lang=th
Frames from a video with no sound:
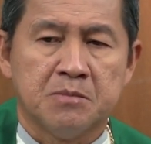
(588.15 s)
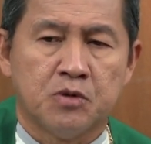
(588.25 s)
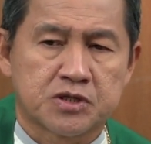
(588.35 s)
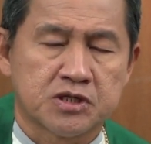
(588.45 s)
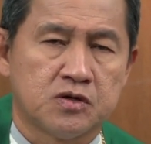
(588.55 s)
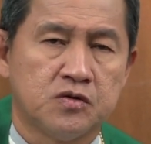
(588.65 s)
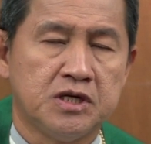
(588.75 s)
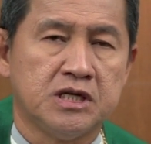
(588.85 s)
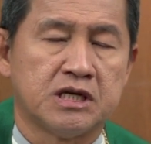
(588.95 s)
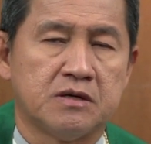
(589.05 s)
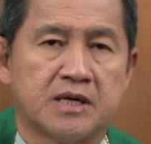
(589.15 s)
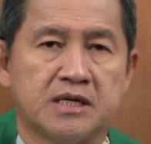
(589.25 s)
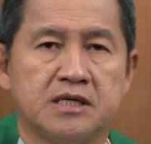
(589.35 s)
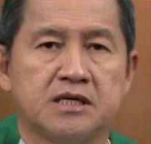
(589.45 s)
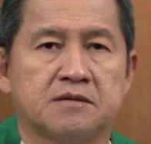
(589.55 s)
บทสดุดีในวัน
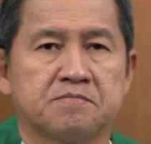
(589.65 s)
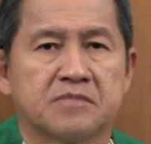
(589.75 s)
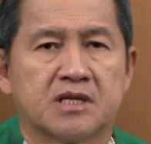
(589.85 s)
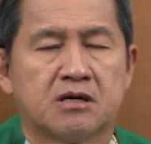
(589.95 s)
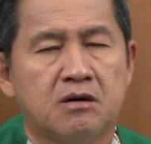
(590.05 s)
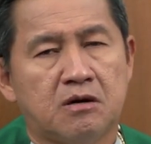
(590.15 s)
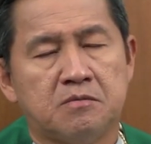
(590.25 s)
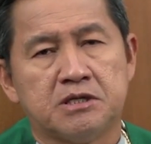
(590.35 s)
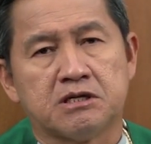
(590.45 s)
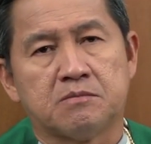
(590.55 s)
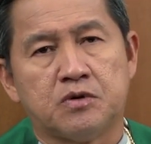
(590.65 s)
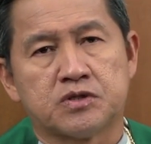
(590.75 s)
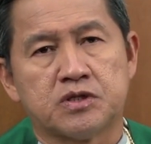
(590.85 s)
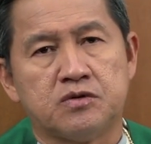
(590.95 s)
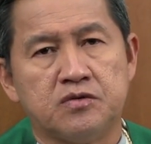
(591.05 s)
นี้เขาเอามาจากบทส